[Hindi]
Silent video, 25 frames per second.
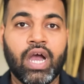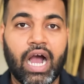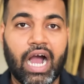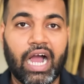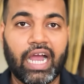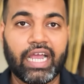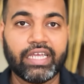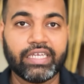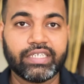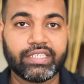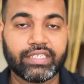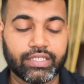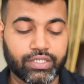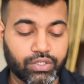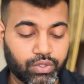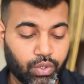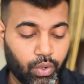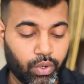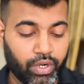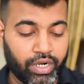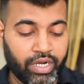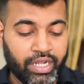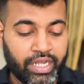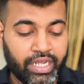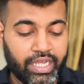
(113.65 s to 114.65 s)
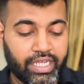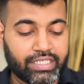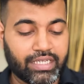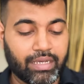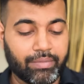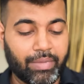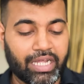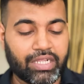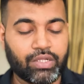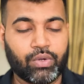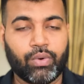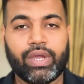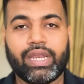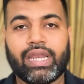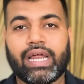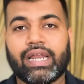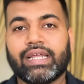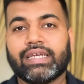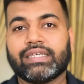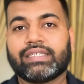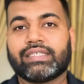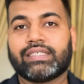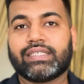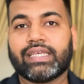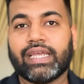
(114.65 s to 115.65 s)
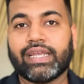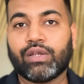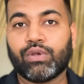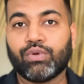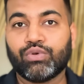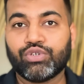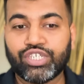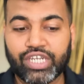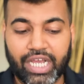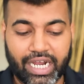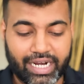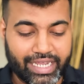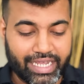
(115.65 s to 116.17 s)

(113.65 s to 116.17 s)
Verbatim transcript: हाईएस्ट स्कोर इसके बाद गोइना ने सेंट लूशिया